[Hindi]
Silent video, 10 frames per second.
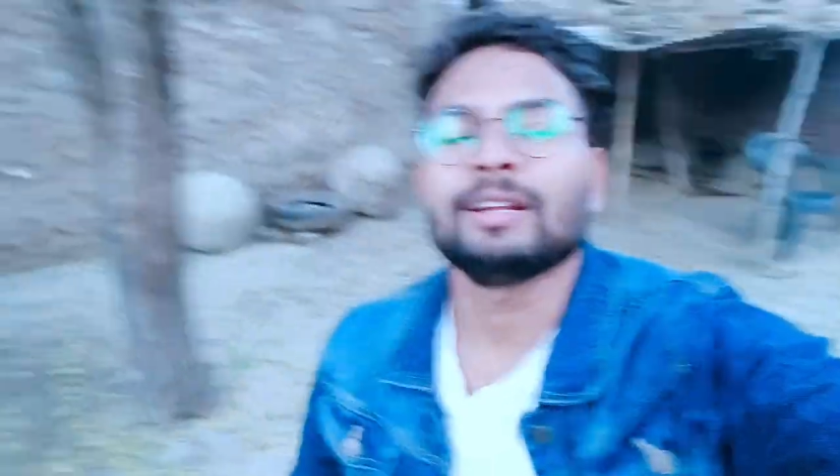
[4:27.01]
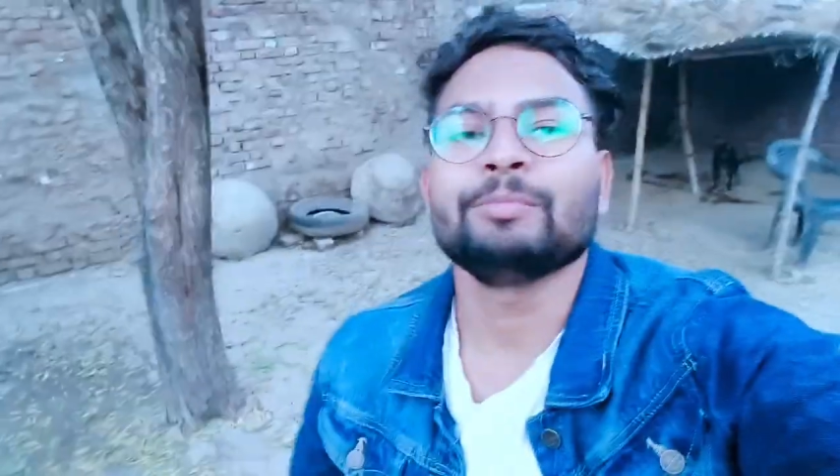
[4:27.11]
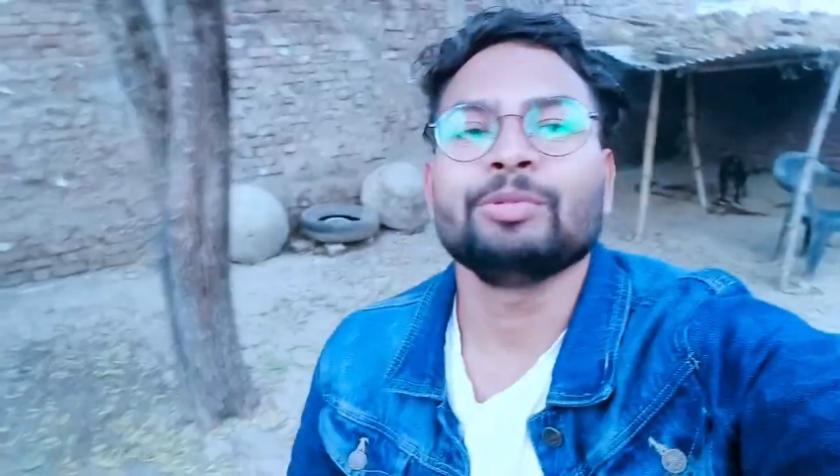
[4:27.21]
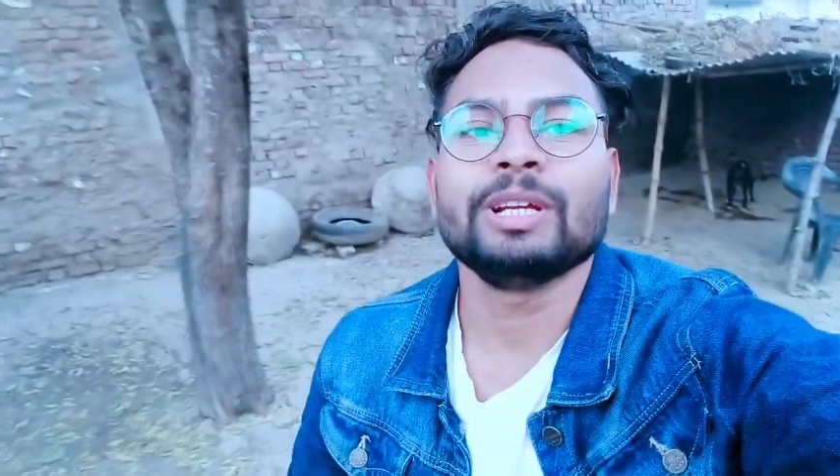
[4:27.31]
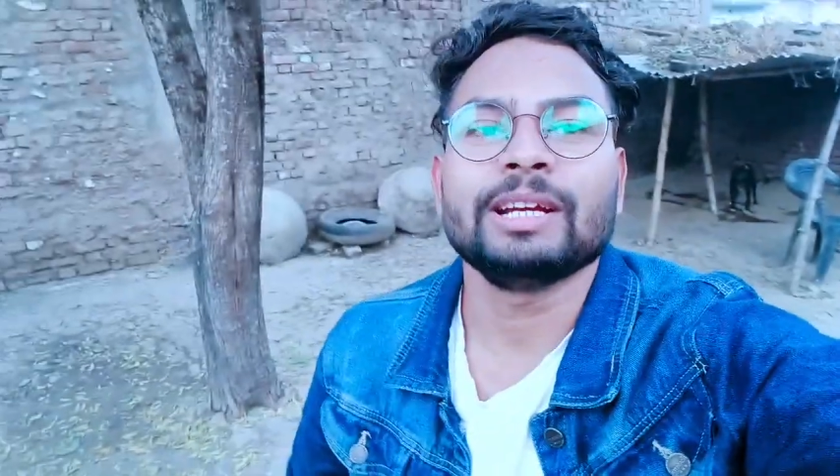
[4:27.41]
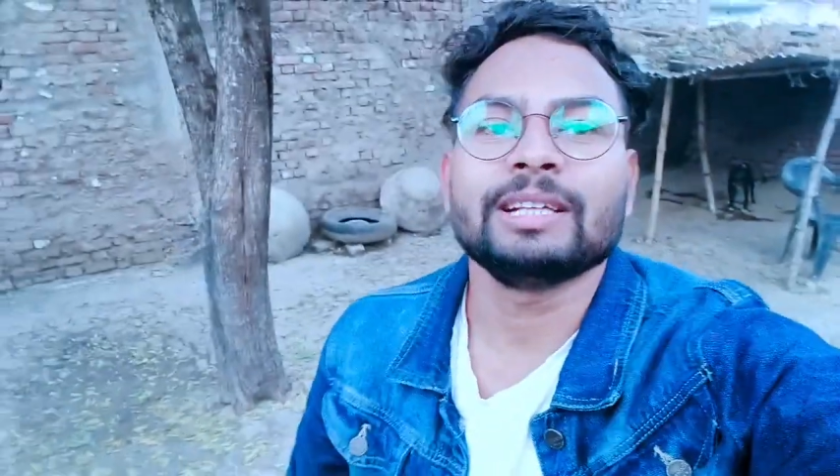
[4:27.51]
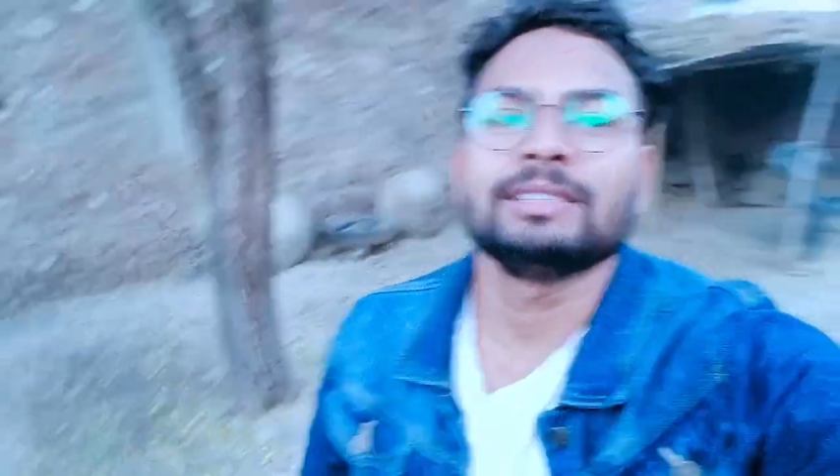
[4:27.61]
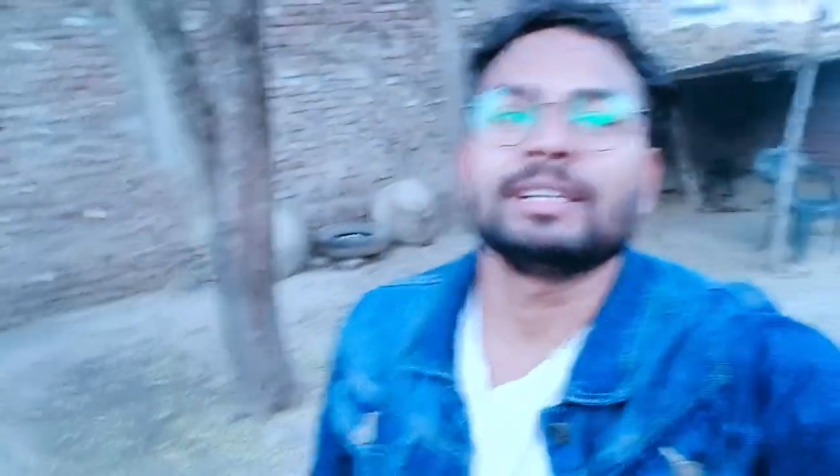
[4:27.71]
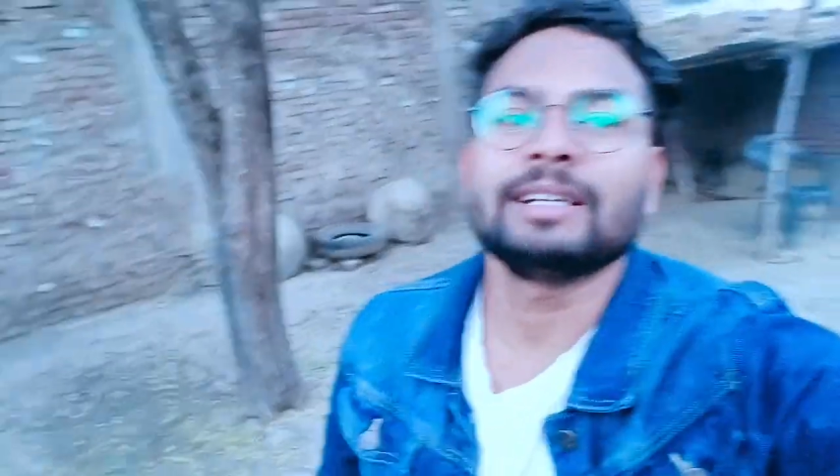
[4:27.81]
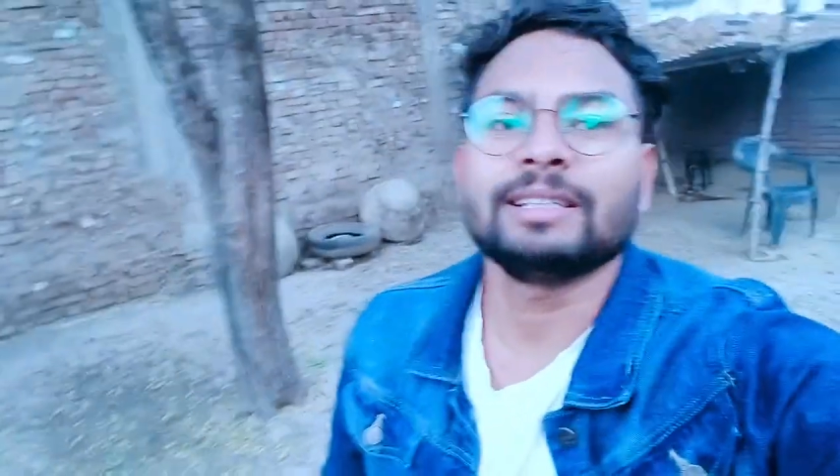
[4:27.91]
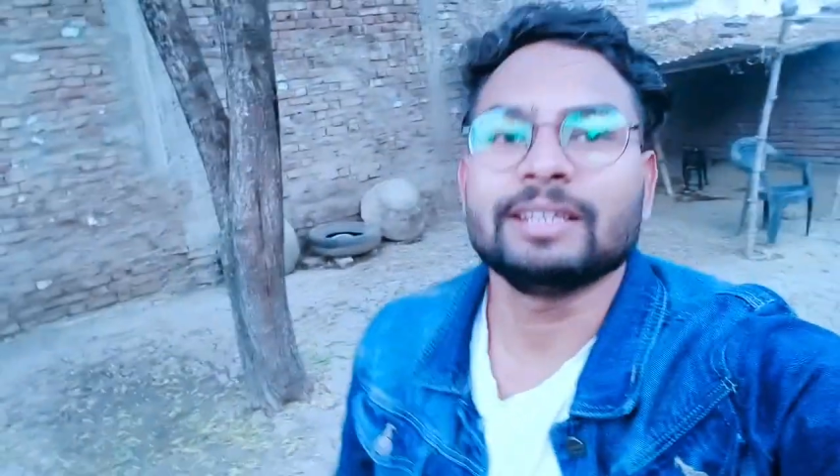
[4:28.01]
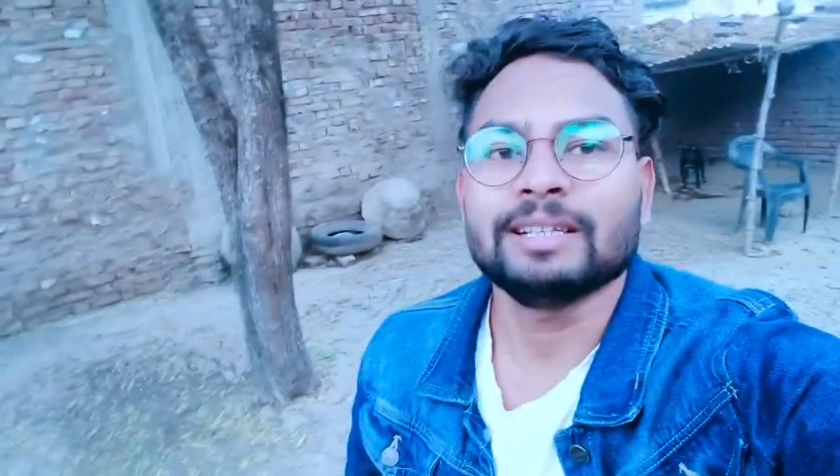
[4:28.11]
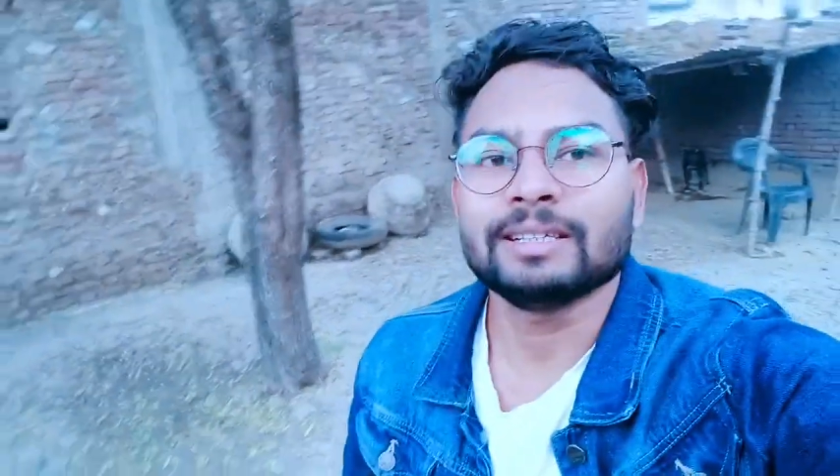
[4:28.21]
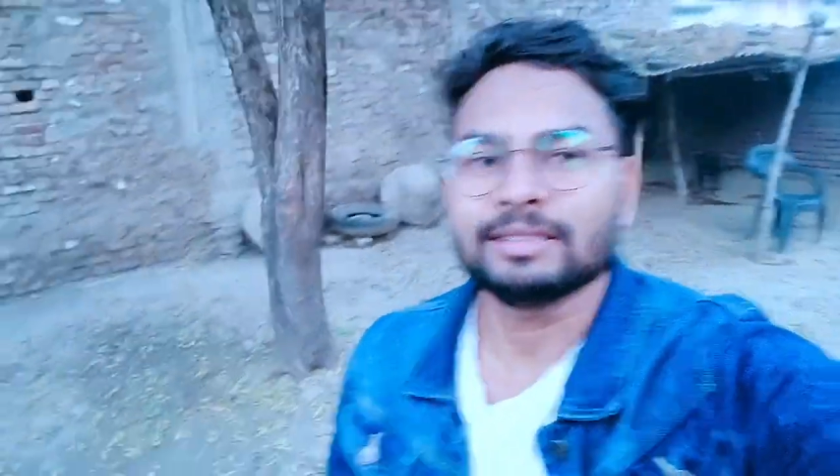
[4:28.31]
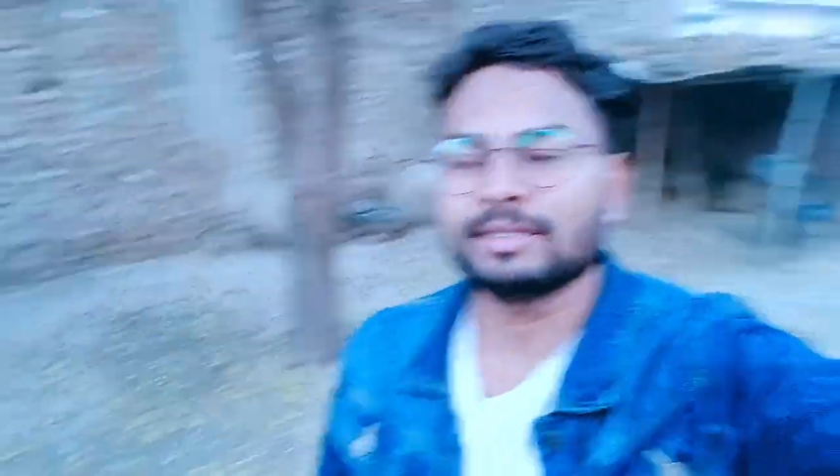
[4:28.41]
कल पूरी रात जगे थे